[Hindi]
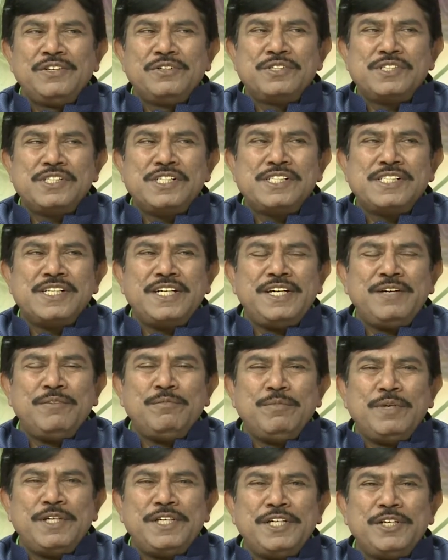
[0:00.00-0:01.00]
उससे शरीर
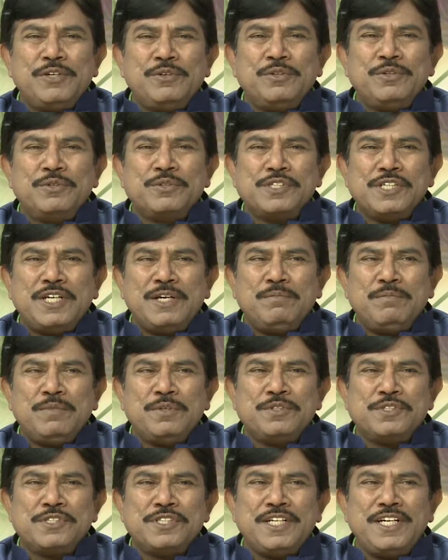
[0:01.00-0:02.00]
बच्चे को नुकसान
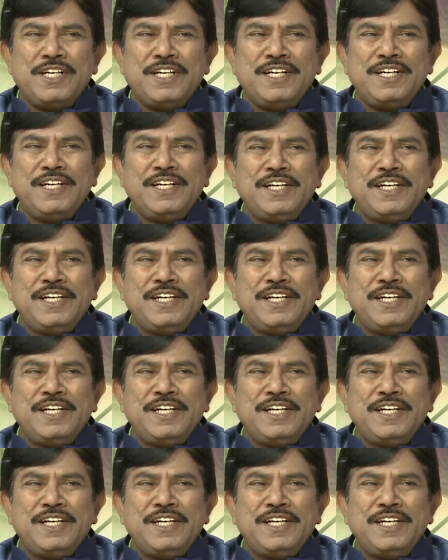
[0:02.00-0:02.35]
पहुंचता है